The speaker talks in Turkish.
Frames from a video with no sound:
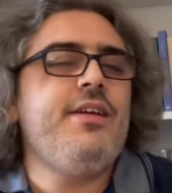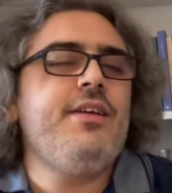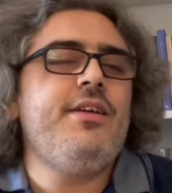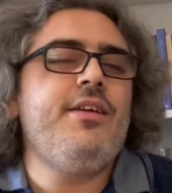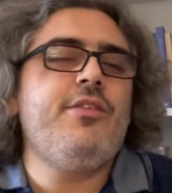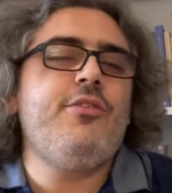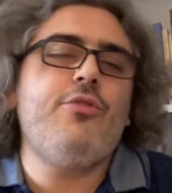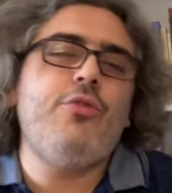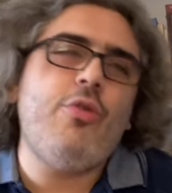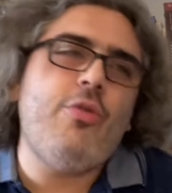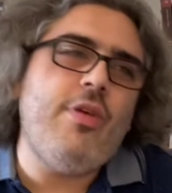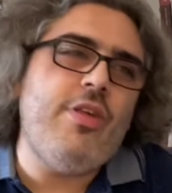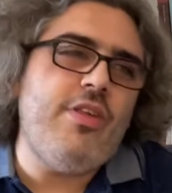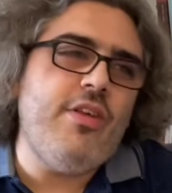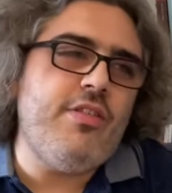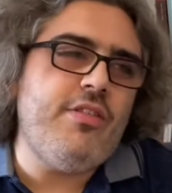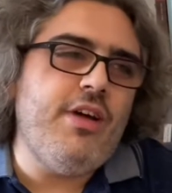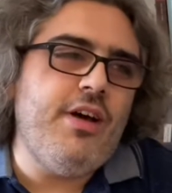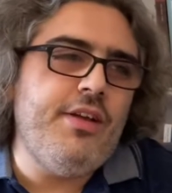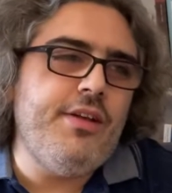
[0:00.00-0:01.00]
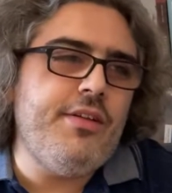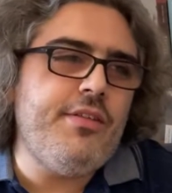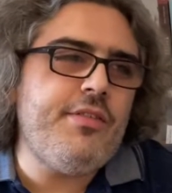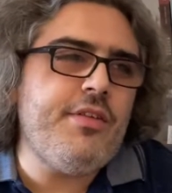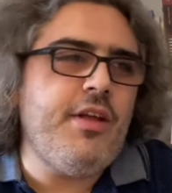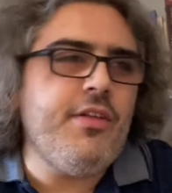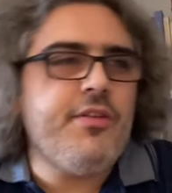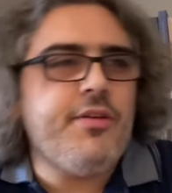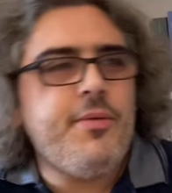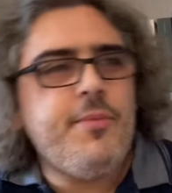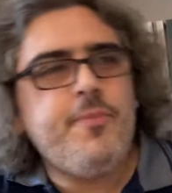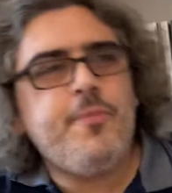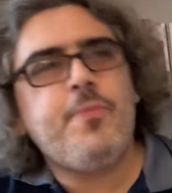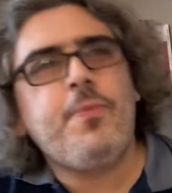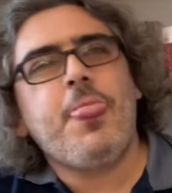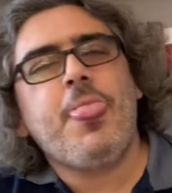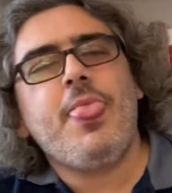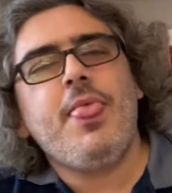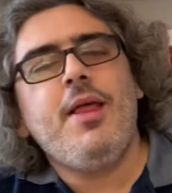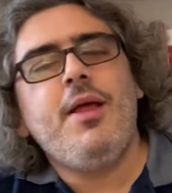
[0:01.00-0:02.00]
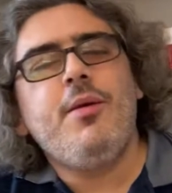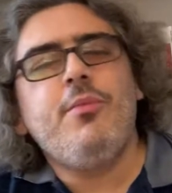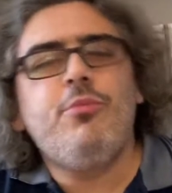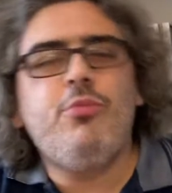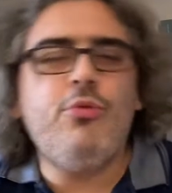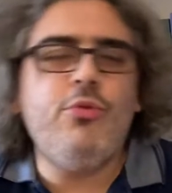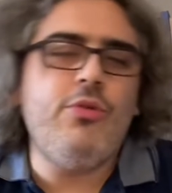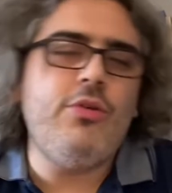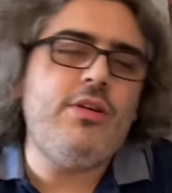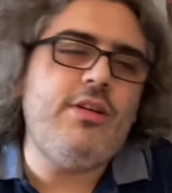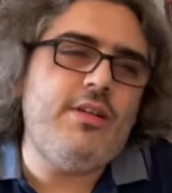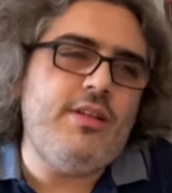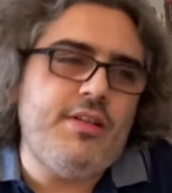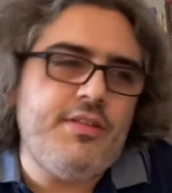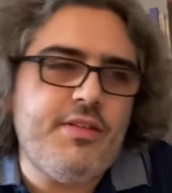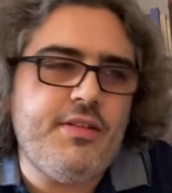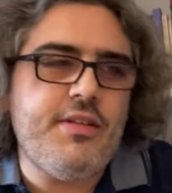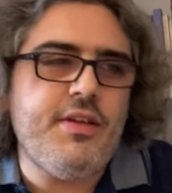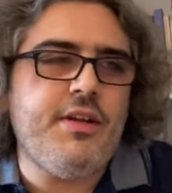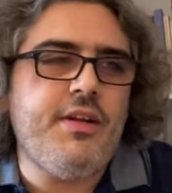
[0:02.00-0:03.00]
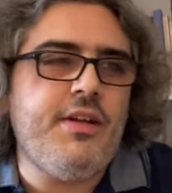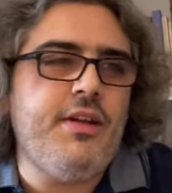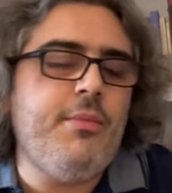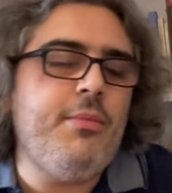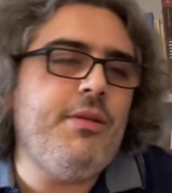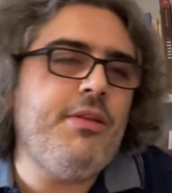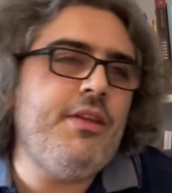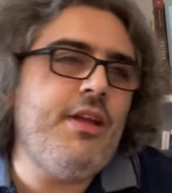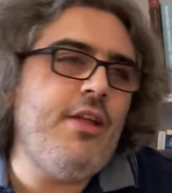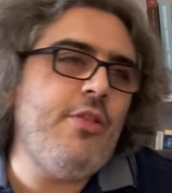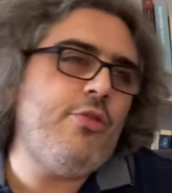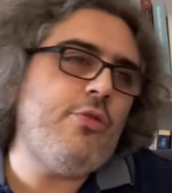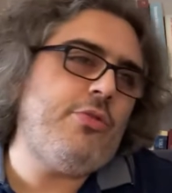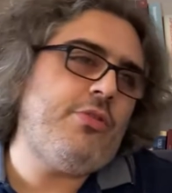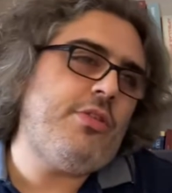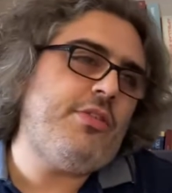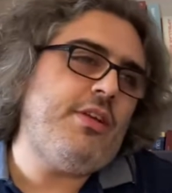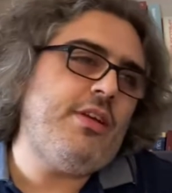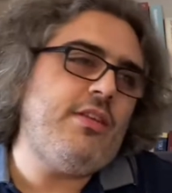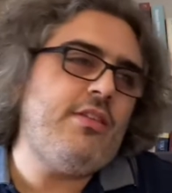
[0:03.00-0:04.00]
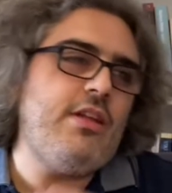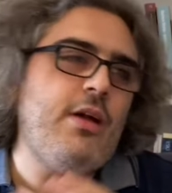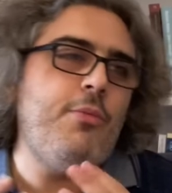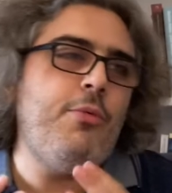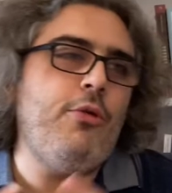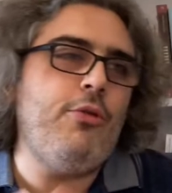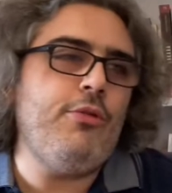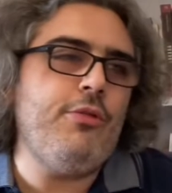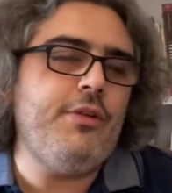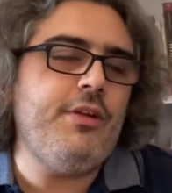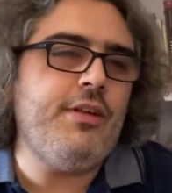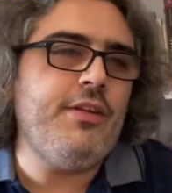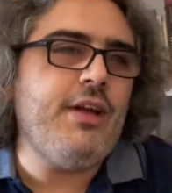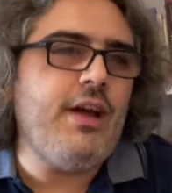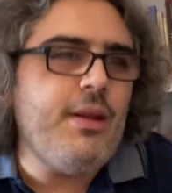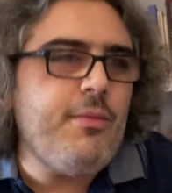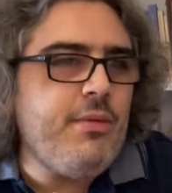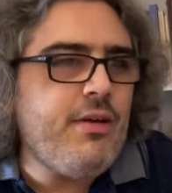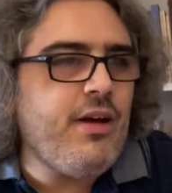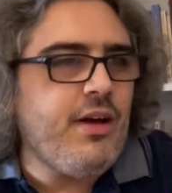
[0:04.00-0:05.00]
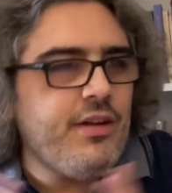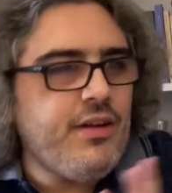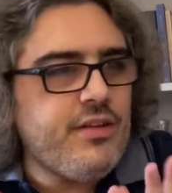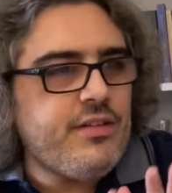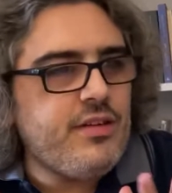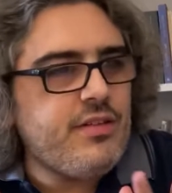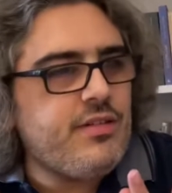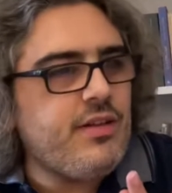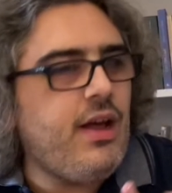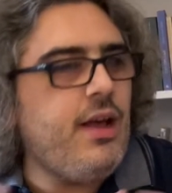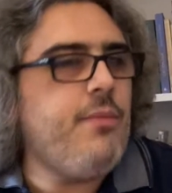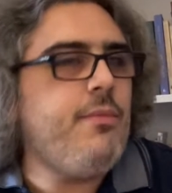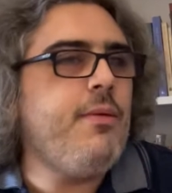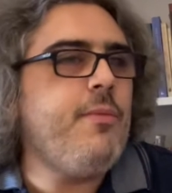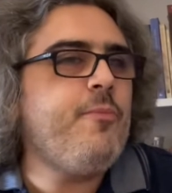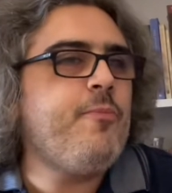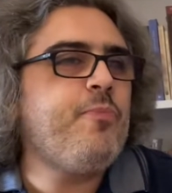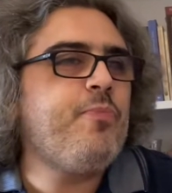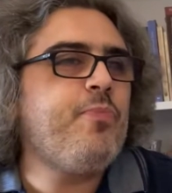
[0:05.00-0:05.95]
e, Suç ve Ceza'nın sanırım bu klasikler anlamında en çok satan kitap olduğuna dair bir kanaate sahibim.